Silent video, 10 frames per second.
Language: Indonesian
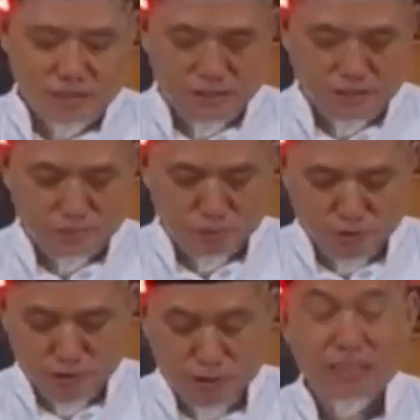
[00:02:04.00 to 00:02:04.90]

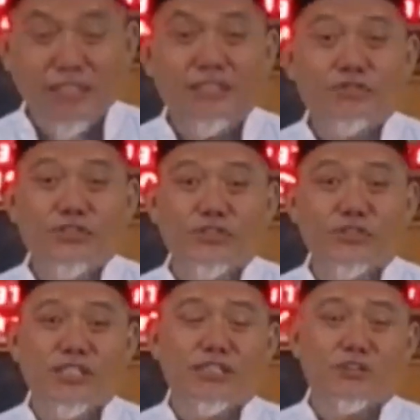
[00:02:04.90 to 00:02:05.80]
Alhamdulillah
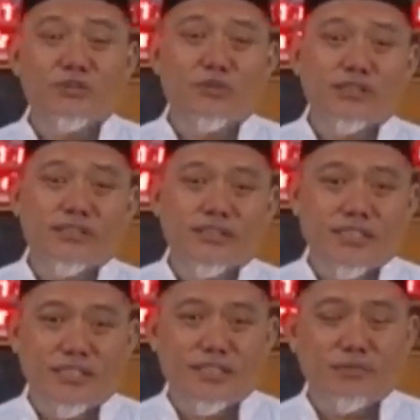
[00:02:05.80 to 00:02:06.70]
Wassalatu
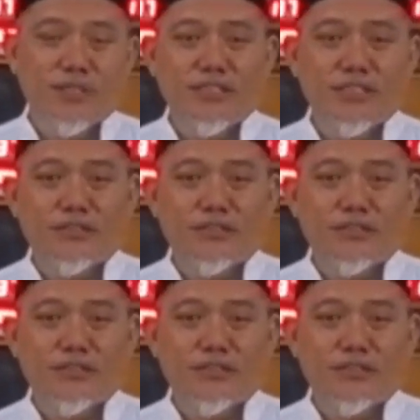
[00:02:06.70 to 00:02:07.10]
wassalamu ala